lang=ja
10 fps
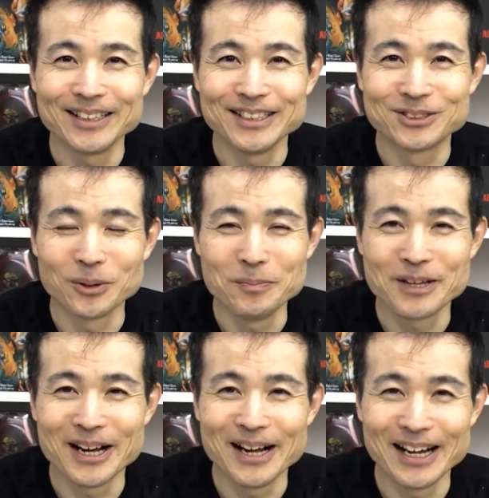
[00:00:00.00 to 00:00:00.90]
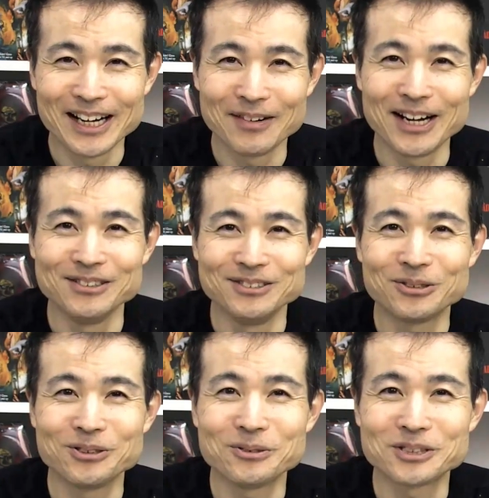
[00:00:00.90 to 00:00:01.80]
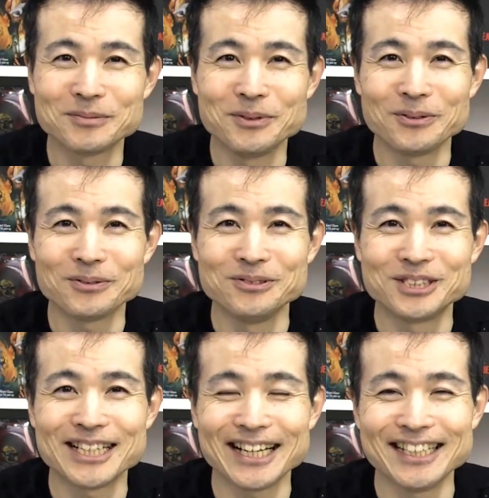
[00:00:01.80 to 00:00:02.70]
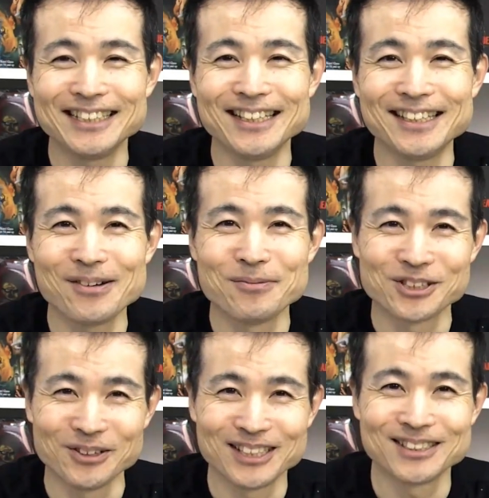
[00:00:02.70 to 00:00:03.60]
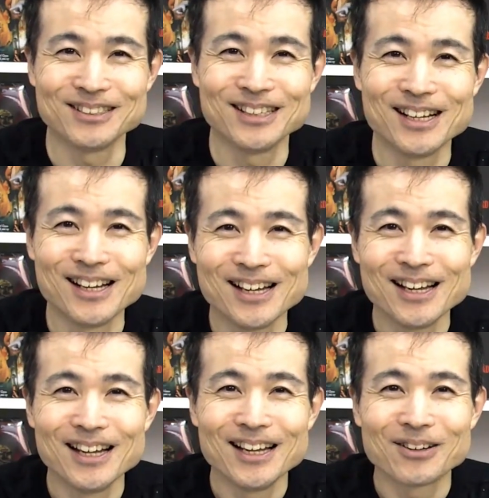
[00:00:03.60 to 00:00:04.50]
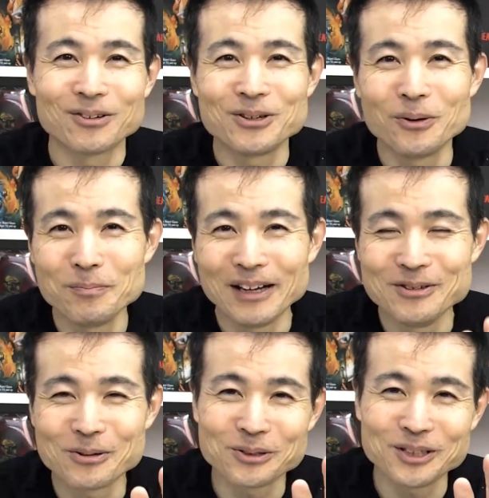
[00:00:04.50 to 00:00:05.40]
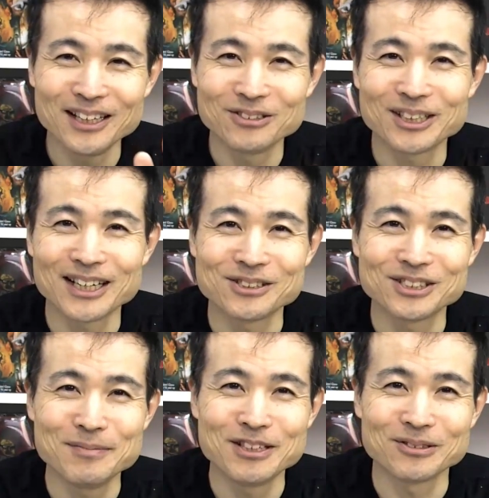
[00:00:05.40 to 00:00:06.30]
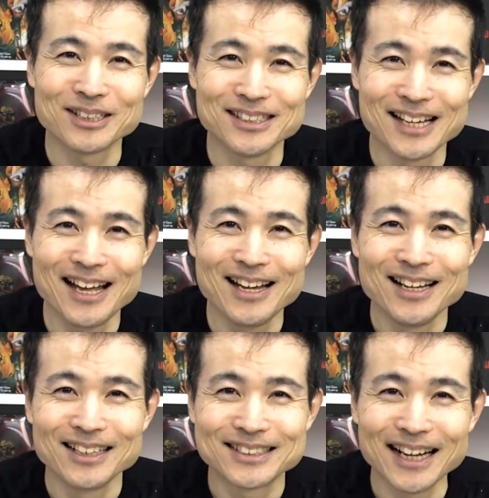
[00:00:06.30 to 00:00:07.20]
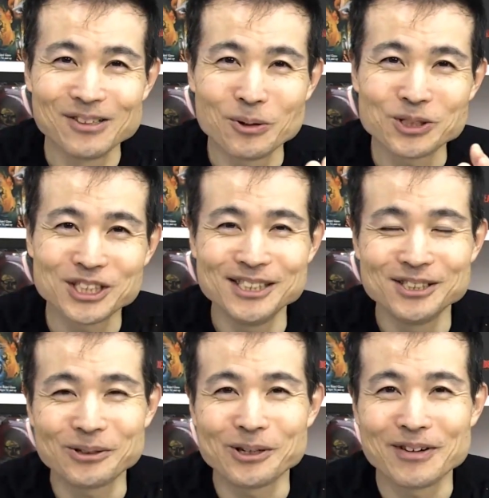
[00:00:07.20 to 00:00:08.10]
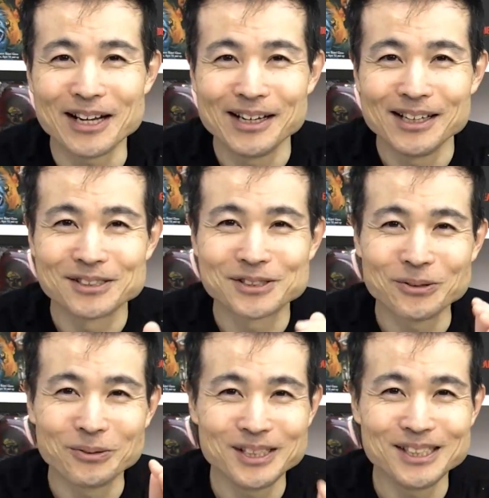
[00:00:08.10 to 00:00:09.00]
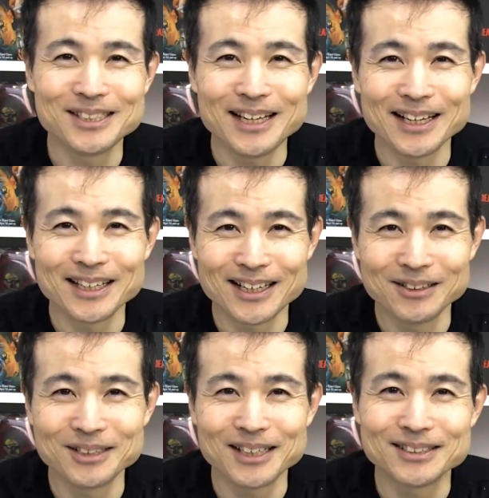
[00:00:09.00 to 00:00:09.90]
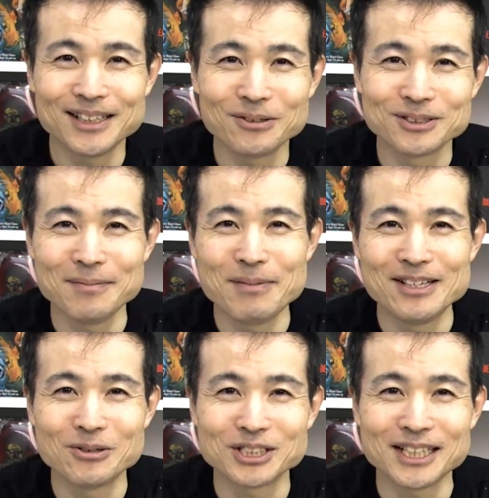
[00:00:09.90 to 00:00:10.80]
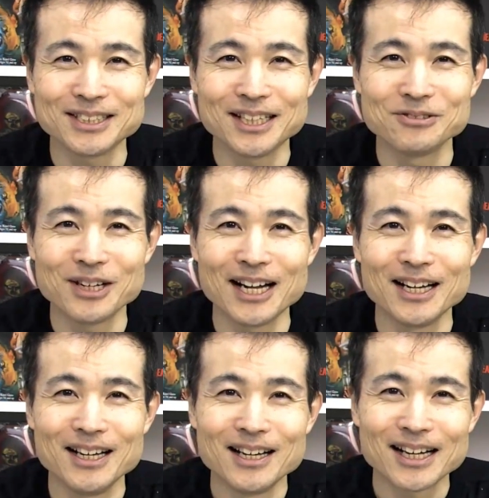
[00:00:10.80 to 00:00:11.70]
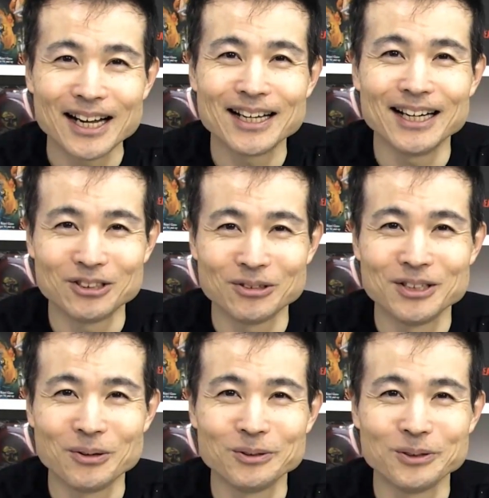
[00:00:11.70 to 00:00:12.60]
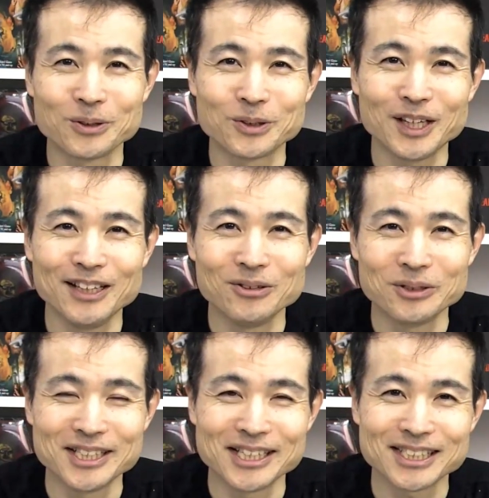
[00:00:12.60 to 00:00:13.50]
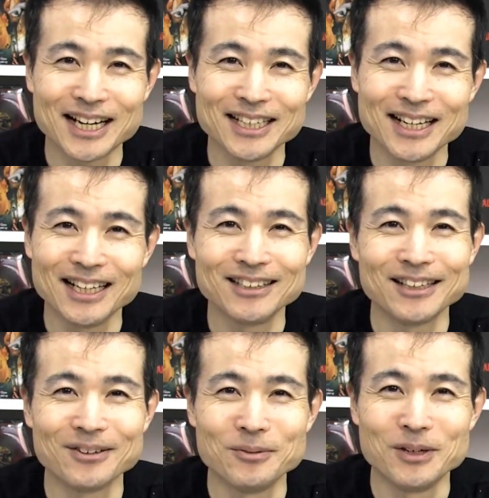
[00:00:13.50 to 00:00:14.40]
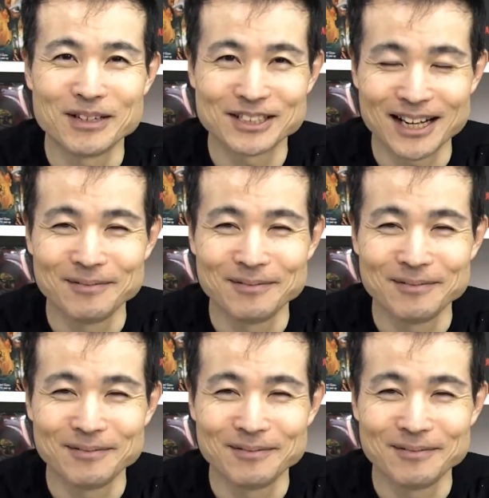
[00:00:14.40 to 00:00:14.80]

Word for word: にゾンビが現れるというオチも風刺が効いていて面白いです。日本版の予告編と比較してみるとですね、残酷シーンというよりはストーリー性やキャラクター性を前面に押し出しているのが海外と日本の予告編の大きな違いだなって思いました。